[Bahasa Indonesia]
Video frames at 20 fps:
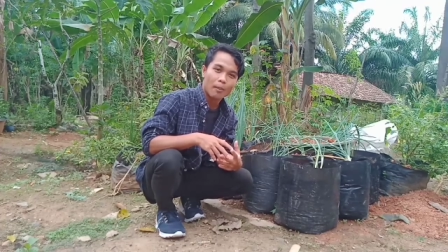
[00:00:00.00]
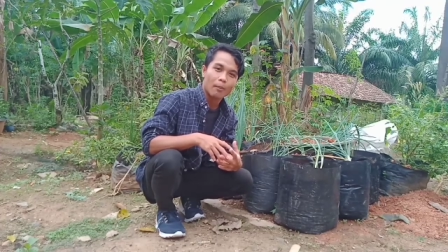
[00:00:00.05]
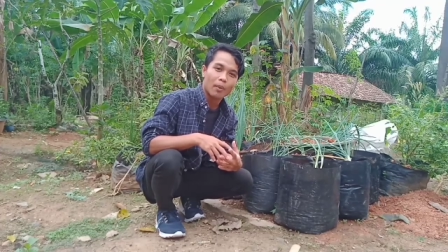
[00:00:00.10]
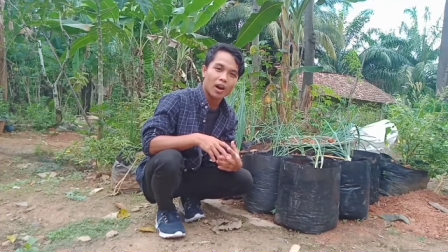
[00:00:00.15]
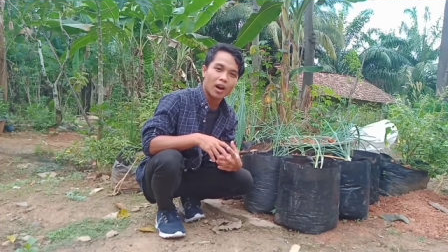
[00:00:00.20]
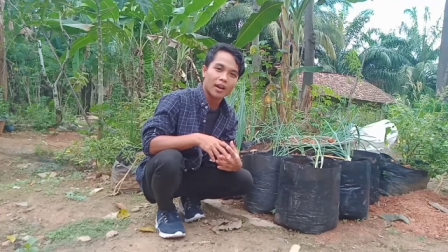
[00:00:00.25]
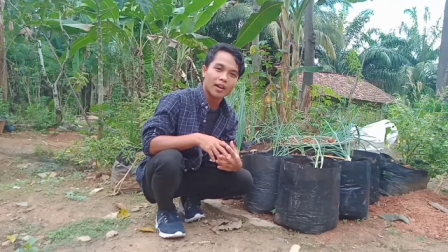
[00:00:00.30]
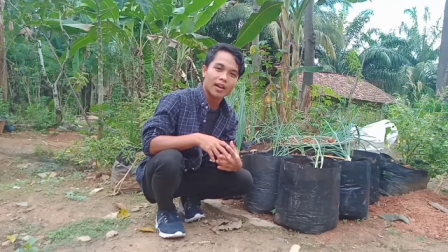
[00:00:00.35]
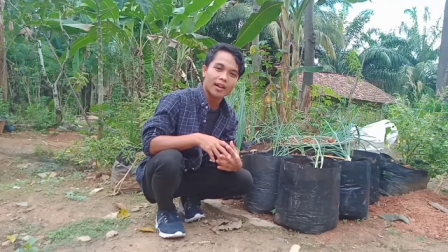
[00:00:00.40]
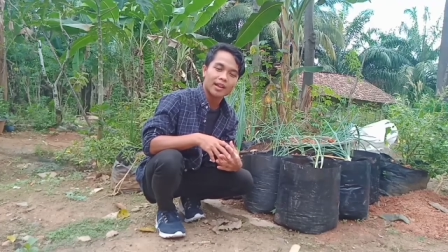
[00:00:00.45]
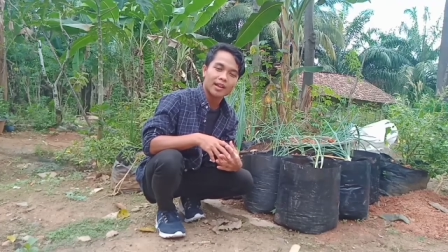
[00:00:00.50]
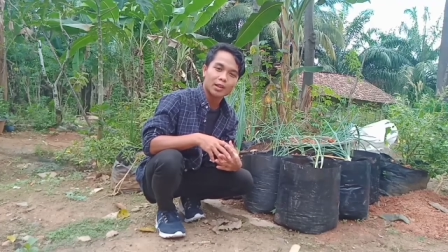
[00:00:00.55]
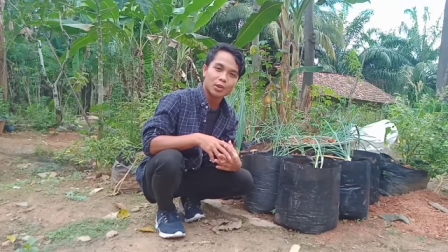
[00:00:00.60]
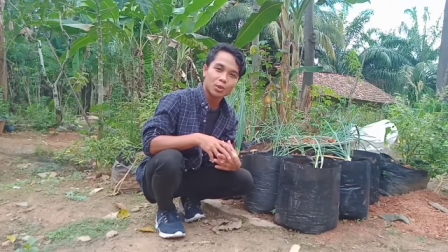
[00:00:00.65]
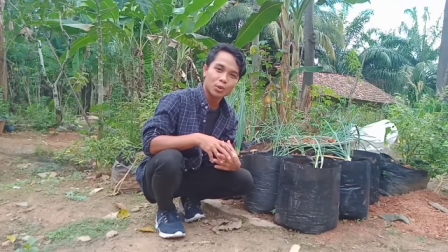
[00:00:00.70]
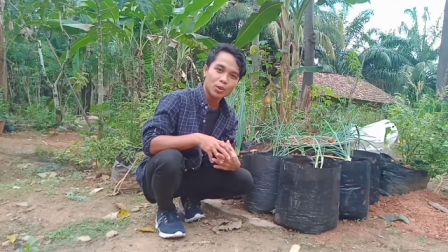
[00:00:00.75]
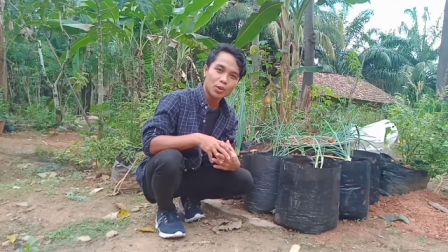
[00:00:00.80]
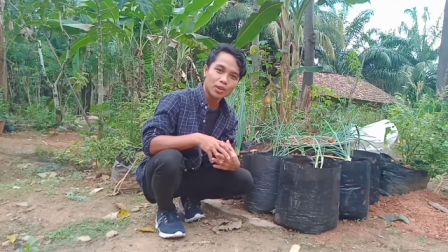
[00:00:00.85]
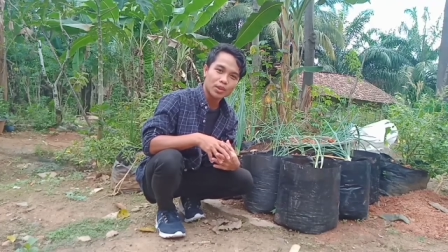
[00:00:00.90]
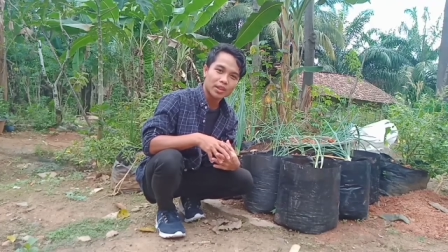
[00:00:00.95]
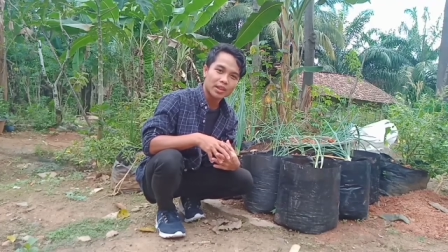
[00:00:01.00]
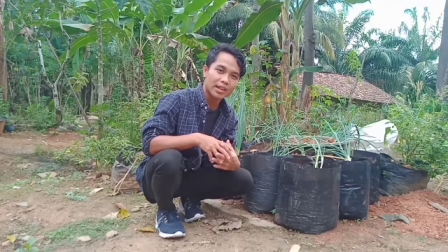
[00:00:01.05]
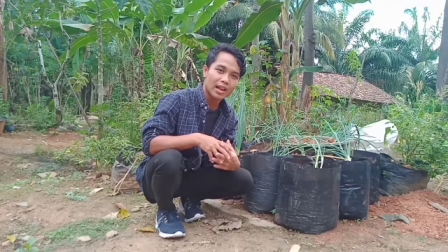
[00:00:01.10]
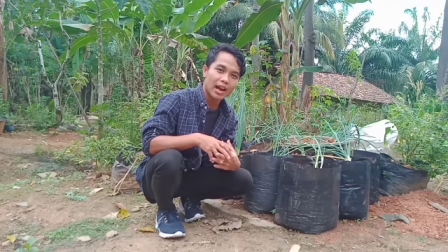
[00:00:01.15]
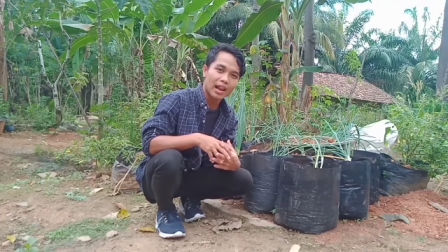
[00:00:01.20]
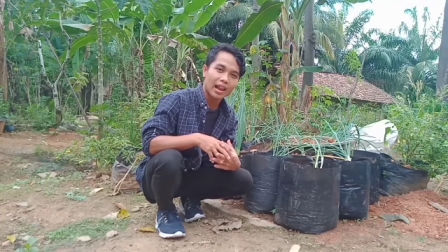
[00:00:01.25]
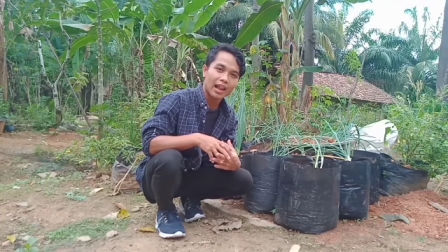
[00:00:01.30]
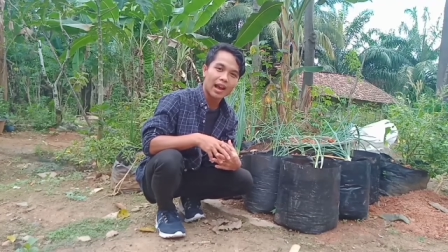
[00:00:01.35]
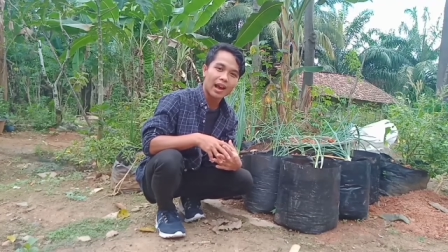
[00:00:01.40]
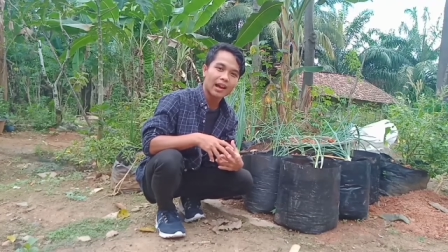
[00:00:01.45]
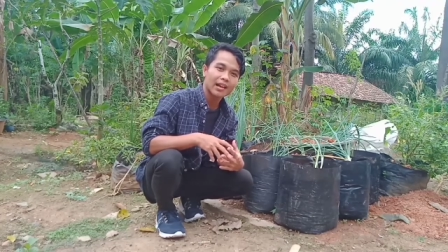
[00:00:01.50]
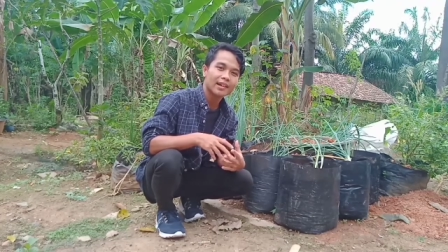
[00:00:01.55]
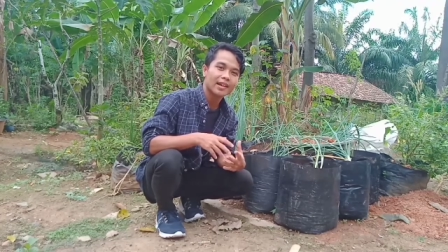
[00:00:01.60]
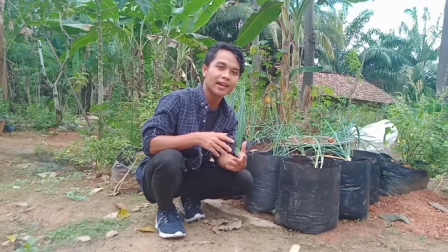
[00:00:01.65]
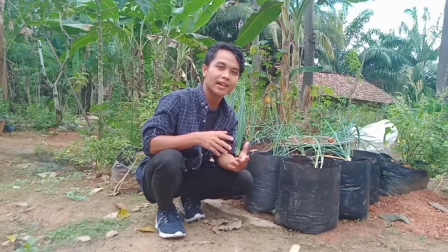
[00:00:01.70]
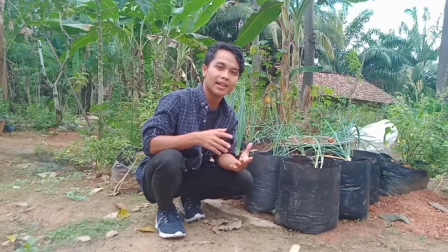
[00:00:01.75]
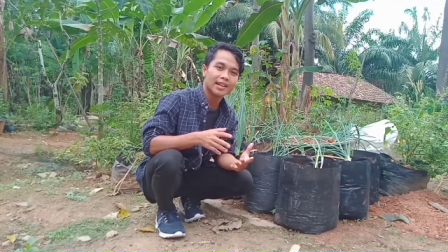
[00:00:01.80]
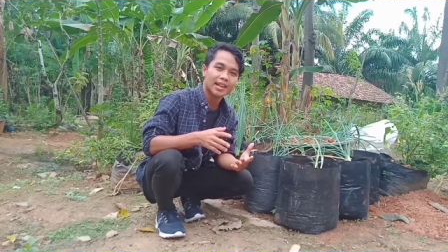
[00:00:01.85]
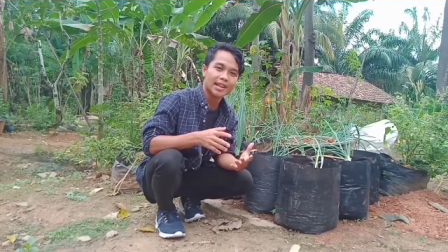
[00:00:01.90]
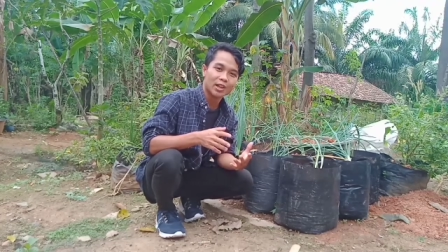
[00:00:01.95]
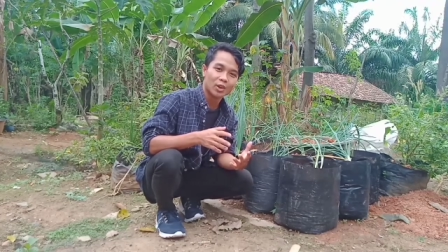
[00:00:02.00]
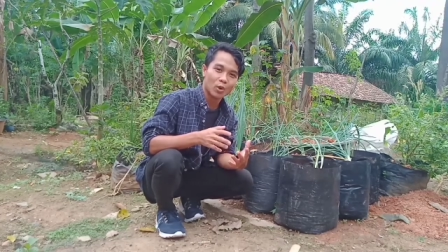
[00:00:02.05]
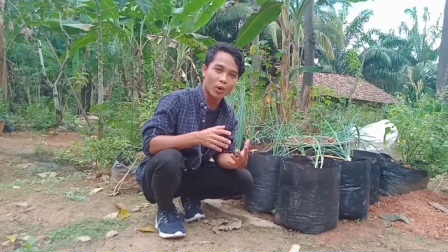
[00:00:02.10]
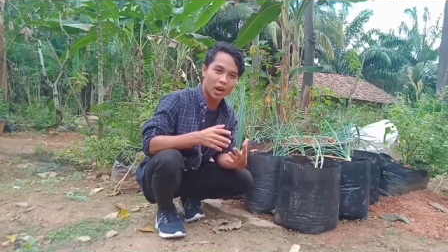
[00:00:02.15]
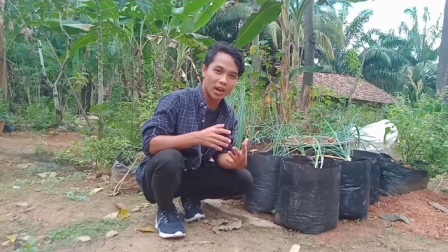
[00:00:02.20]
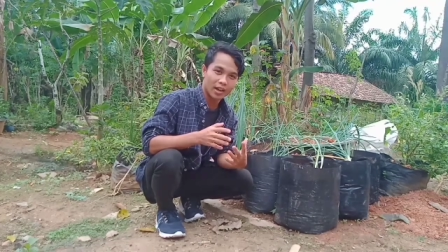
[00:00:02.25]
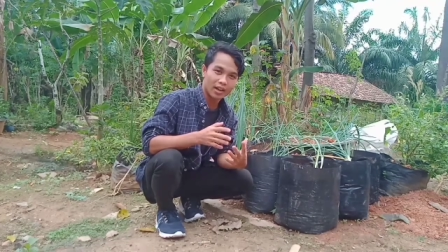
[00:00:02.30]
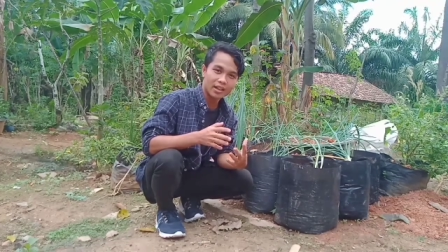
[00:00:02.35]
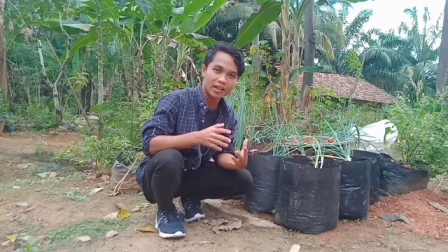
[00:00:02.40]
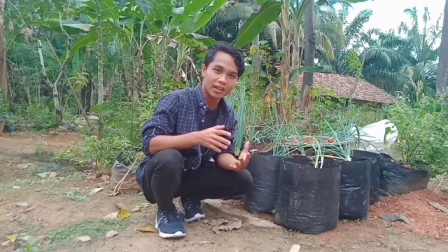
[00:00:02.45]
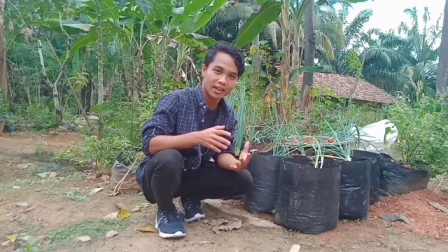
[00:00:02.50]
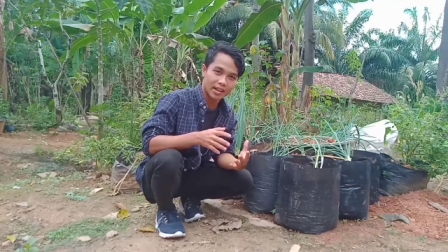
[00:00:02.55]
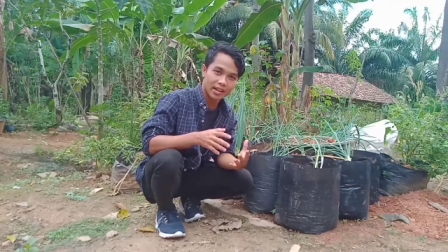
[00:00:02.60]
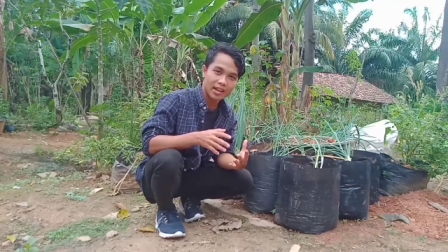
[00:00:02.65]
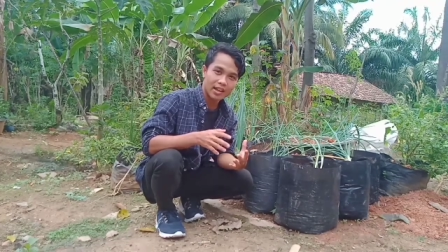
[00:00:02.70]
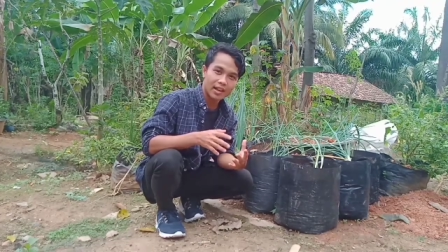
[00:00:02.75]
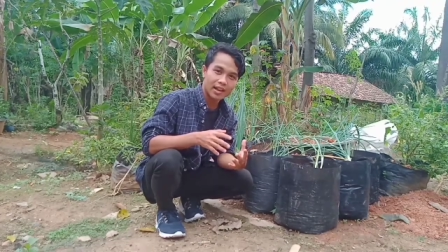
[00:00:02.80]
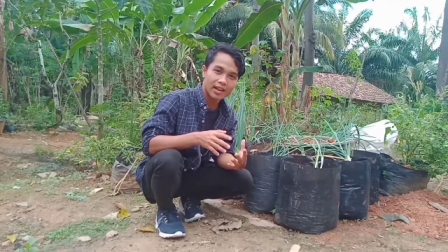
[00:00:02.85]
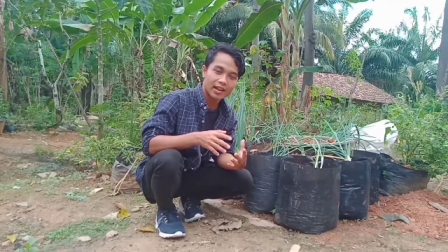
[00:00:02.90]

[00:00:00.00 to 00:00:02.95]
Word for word: Maka dari itu, tidaklah ada di lingkungan ini,